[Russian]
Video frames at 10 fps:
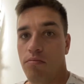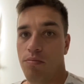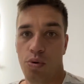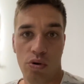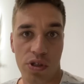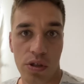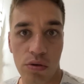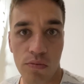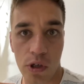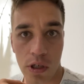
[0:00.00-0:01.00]
Просто,
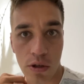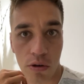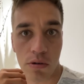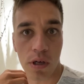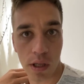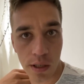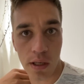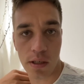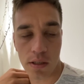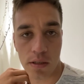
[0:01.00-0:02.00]
думаю, открою
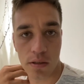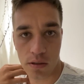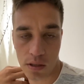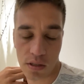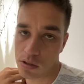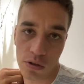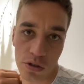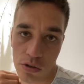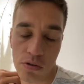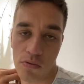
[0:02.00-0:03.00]
холодильник и расскажу,
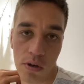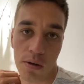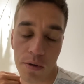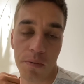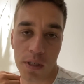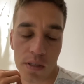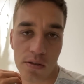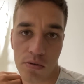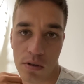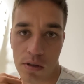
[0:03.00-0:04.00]
что сколько примерно
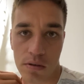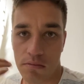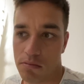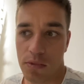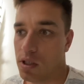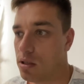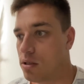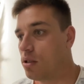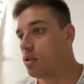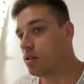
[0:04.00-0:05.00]
стоит. Мне
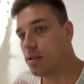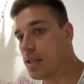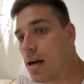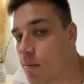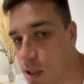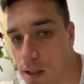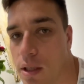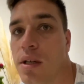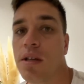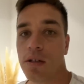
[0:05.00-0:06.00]
кажется, это самое
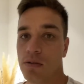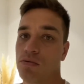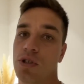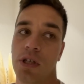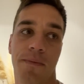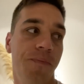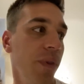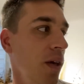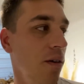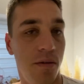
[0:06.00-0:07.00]
лучшее.
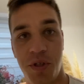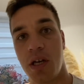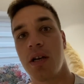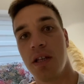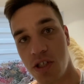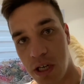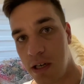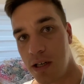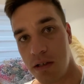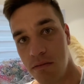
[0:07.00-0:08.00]
Вообще, когда
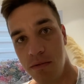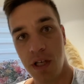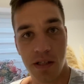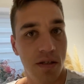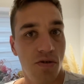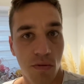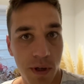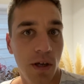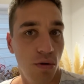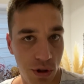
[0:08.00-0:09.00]
жарко, есть особо
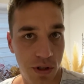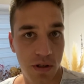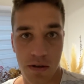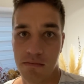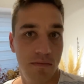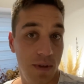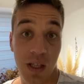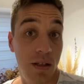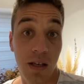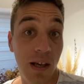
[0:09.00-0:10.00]
не хочется.
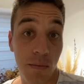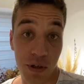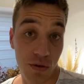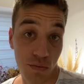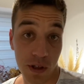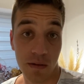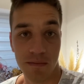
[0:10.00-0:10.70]
Это не я придумал,